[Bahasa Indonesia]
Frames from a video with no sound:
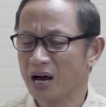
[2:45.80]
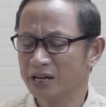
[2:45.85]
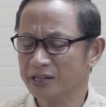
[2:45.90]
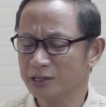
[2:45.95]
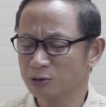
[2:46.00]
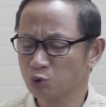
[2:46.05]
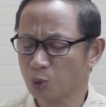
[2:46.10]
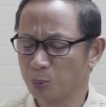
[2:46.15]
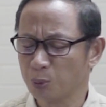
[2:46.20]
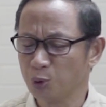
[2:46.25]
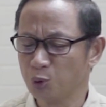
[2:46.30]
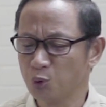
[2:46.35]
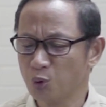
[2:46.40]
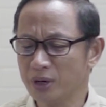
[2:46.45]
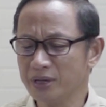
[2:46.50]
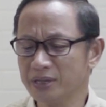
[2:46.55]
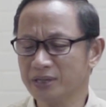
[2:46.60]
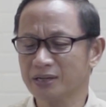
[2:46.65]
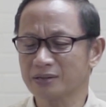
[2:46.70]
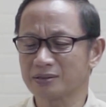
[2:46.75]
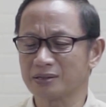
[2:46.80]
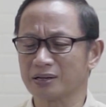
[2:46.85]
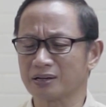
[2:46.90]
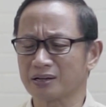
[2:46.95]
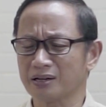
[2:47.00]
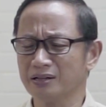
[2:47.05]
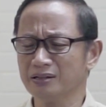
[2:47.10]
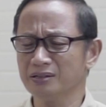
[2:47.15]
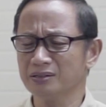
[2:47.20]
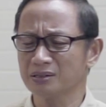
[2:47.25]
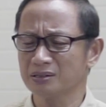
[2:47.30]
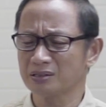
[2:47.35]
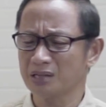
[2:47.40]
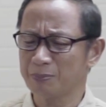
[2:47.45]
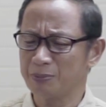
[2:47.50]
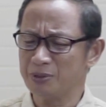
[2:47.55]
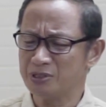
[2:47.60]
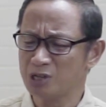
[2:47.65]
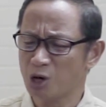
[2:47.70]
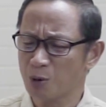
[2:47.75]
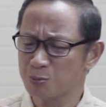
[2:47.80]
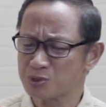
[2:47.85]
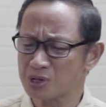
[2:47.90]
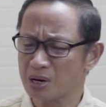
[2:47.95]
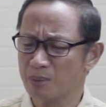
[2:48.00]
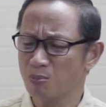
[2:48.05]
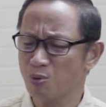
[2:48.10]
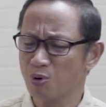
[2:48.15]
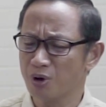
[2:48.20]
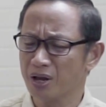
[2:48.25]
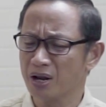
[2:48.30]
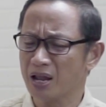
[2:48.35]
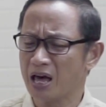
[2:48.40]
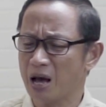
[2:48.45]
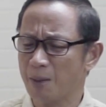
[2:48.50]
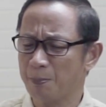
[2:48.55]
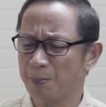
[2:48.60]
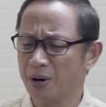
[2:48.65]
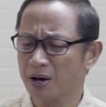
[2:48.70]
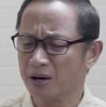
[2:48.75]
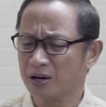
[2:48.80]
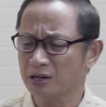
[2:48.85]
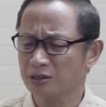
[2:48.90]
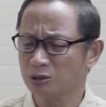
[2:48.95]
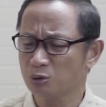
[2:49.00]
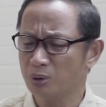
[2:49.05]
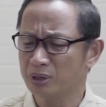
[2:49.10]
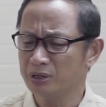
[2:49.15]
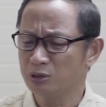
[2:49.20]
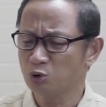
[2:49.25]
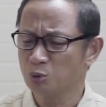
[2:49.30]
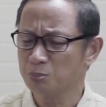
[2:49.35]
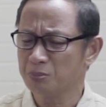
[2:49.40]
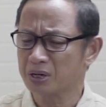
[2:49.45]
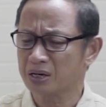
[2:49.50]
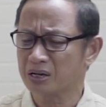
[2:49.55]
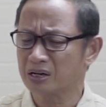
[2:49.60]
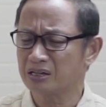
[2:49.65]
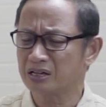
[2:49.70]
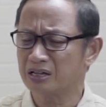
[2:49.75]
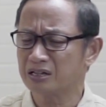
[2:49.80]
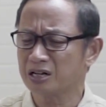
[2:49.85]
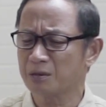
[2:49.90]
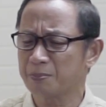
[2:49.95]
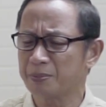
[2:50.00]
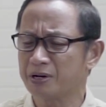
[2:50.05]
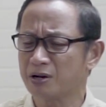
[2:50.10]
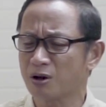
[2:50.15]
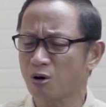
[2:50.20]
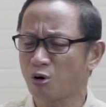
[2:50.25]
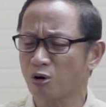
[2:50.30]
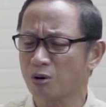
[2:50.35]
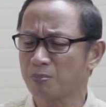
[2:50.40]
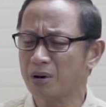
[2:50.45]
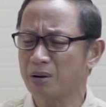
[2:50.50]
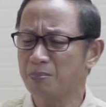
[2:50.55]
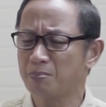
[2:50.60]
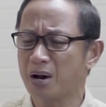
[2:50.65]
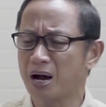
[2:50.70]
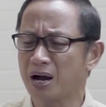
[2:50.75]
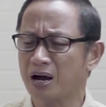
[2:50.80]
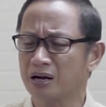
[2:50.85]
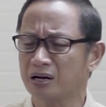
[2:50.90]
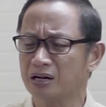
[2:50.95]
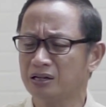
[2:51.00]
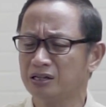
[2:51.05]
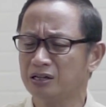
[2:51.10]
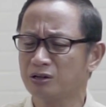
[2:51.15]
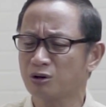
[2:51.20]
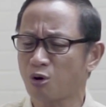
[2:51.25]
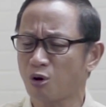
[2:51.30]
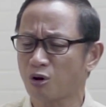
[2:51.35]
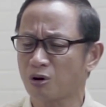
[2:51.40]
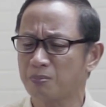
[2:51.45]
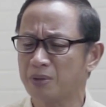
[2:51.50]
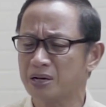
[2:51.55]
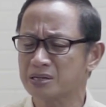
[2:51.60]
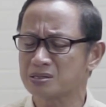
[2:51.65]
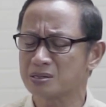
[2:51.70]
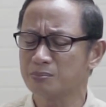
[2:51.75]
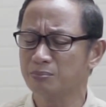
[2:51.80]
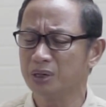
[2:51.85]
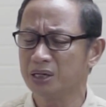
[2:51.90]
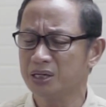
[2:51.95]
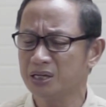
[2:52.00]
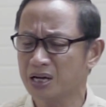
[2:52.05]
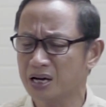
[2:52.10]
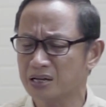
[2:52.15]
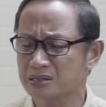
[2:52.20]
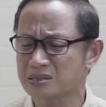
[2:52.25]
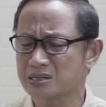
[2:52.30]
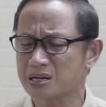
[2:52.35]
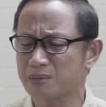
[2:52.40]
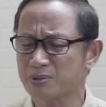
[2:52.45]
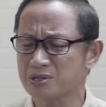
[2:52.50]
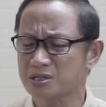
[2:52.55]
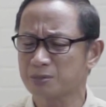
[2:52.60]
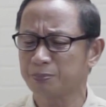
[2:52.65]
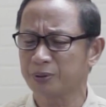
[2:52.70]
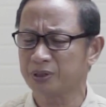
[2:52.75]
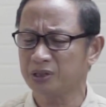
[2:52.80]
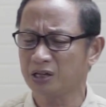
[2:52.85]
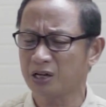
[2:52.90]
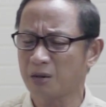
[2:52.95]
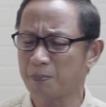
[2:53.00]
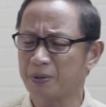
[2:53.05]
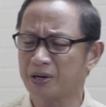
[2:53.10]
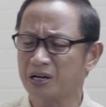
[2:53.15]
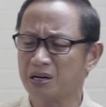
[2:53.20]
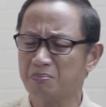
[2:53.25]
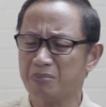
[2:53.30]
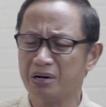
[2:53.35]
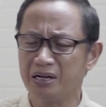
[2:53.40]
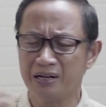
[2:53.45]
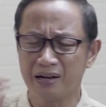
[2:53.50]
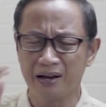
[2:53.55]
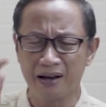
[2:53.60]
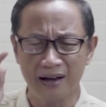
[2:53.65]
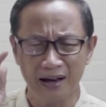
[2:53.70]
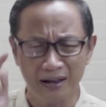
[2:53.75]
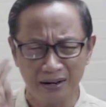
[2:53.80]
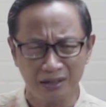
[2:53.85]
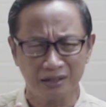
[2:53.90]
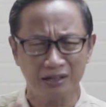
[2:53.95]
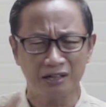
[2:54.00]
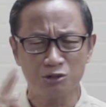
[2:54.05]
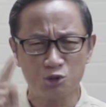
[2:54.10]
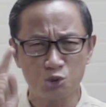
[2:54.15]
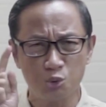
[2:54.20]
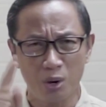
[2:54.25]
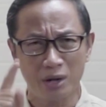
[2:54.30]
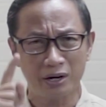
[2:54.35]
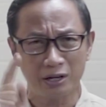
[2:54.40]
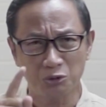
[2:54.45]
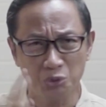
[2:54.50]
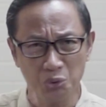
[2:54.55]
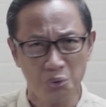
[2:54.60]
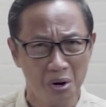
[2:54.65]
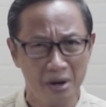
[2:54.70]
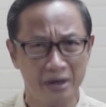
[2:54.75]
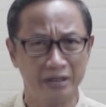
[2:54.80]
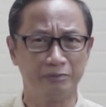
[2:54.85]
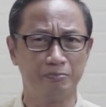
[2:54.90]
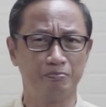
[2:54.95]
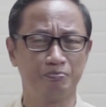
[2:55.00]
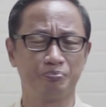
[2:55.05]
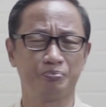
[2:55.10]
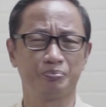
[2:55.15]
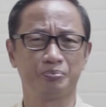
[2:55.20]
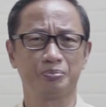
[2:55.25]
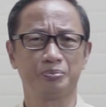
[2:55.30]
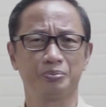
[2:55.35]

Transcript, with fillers: ayat 22 dikatakan, tetapi jawab Samuel, apakah Tuhan itu berkenan kepada korban bakaran dan korban sembelihan sama seperti kepada mendengarkan suara Tuhan?